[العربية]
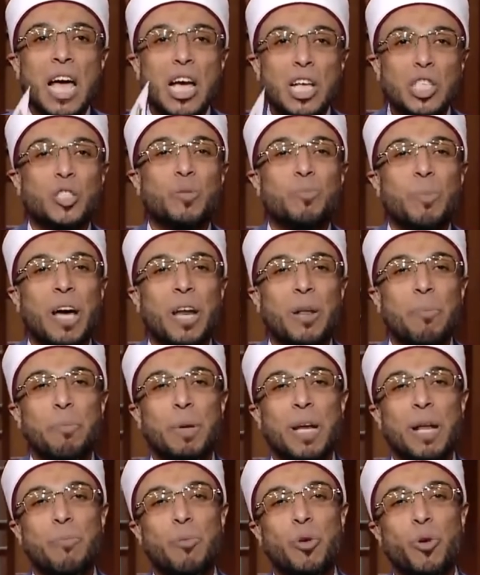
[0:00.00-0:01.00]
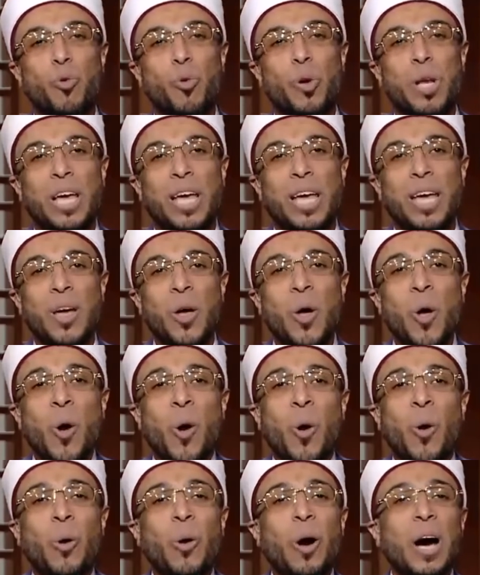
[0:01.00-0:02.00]
اسمع ربنا بيقول ايه
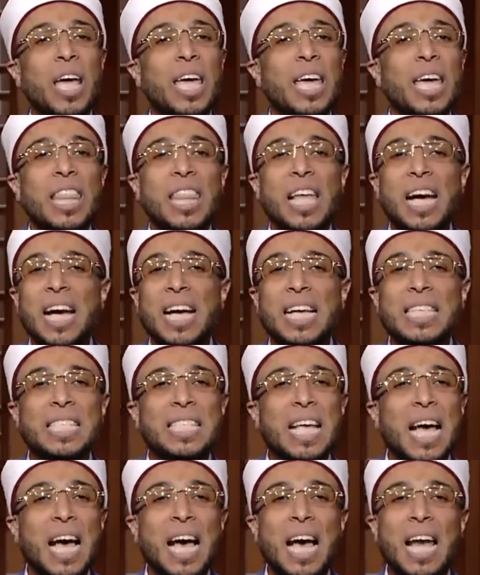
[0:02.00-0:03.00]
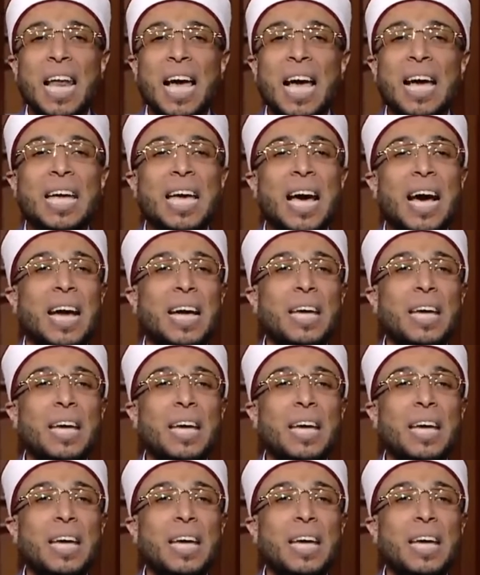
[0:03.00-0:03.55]
وإذا سألك